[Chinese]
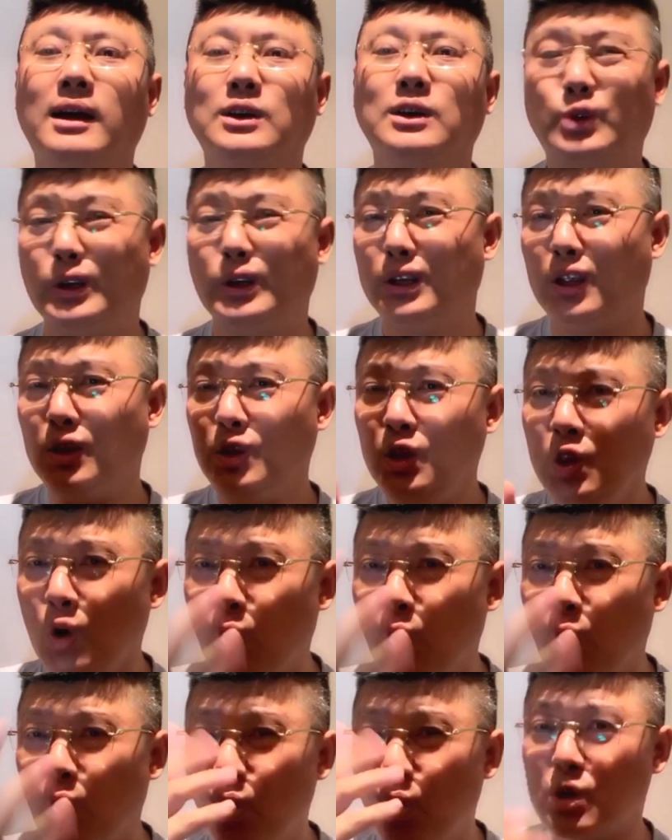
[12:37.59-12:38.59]
所以这牛
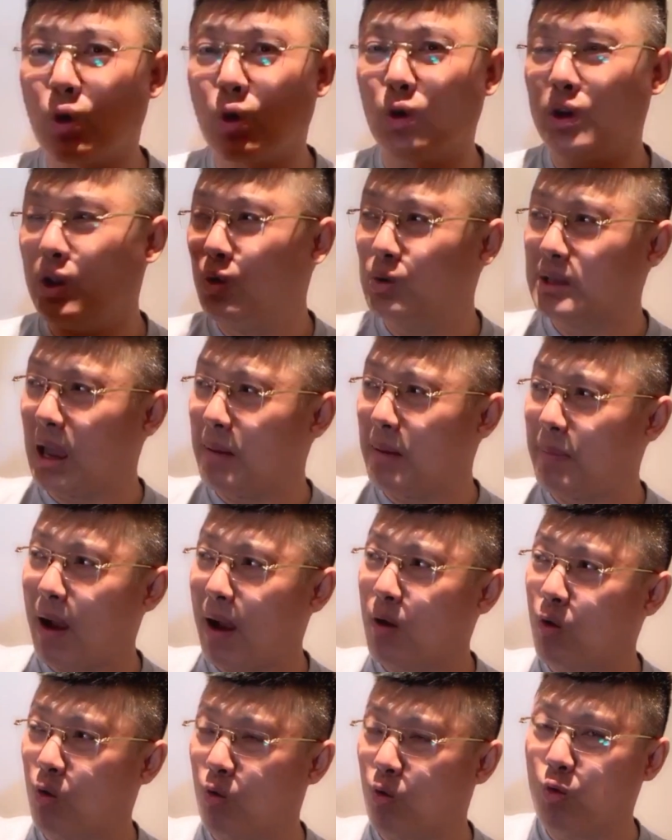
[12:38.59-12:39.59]
就是牛在把
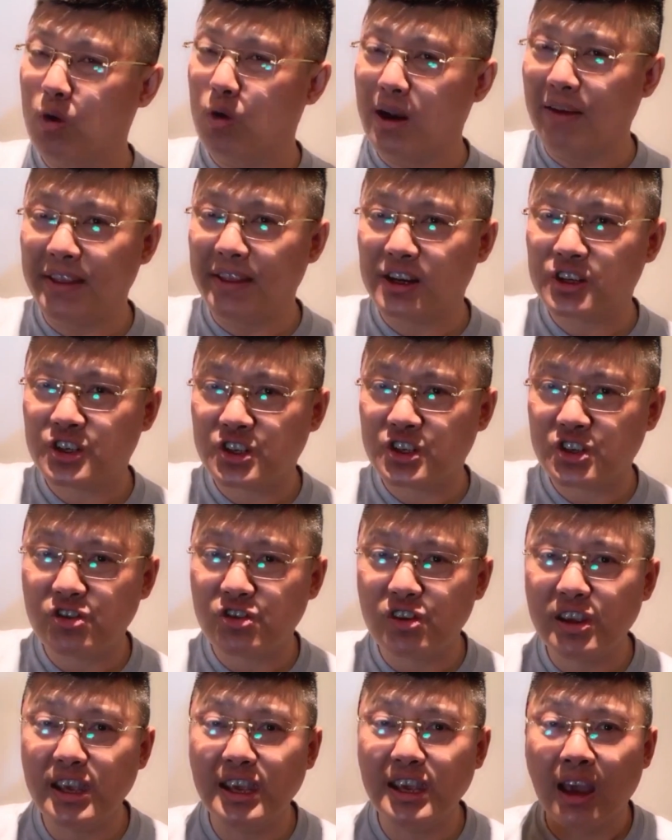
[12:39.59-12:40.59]
古人的
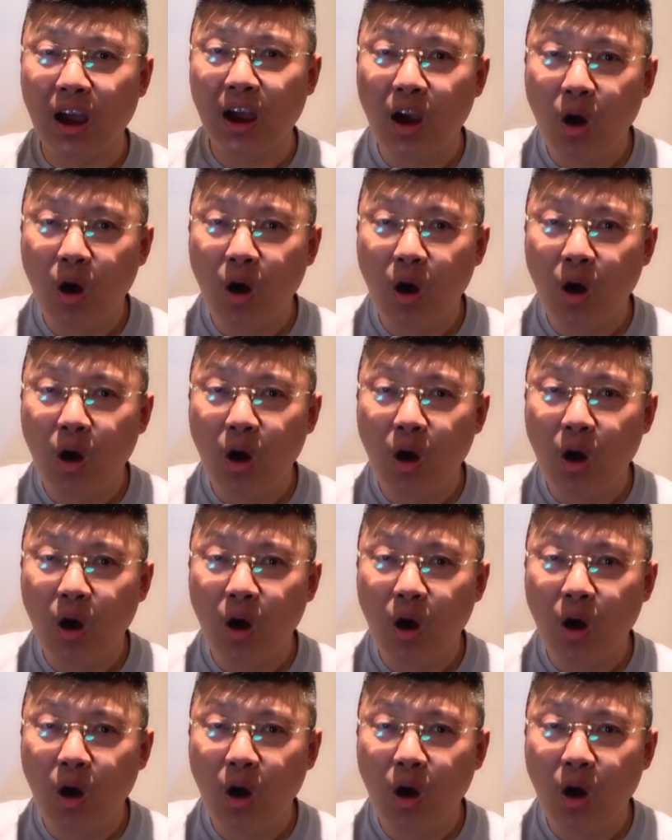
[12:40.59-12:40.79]
诗意